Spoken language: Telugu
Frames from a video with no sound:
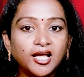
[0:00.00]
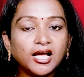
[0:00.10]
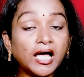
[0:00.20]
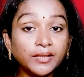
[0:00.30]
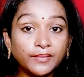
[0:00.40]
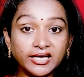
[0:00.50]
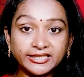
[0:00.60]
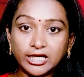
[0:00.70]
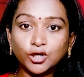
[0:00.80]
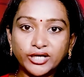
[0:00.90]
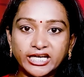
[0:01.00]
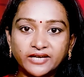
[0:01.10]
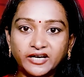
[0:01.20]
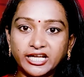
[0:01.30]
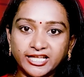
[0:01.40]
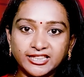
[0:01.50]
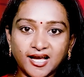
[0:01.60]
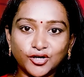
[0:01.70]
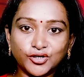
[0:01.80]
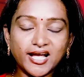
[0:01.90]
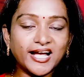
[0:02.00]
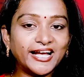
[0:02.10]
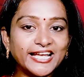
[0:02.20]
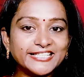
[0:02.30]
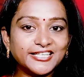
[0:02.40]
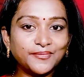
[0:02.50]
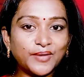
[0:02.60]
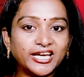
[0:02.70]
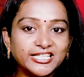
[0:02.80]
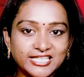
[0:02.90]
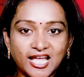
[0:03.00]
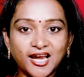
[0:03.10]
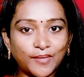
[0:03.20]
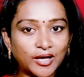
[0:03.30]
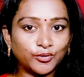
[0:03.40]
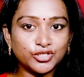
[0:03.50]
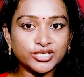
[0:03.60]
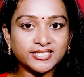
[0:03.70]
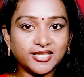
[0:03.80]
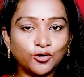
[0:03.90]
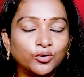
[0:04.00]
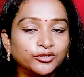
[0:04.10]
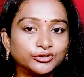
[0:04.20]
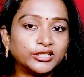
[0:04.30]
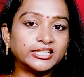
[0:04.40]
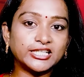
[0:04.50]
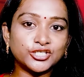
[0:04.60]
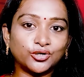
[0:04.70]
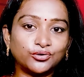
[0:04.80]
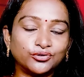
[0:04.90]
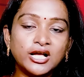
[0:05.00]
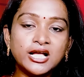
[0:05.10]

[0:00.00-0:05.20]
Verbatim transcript: కానీ మన తెలుగు నేటివిటీకి తగ్గట్టుగా ఈ సినిమాని చాలా మార్పులు చేశారు నూతన దర్శకుడు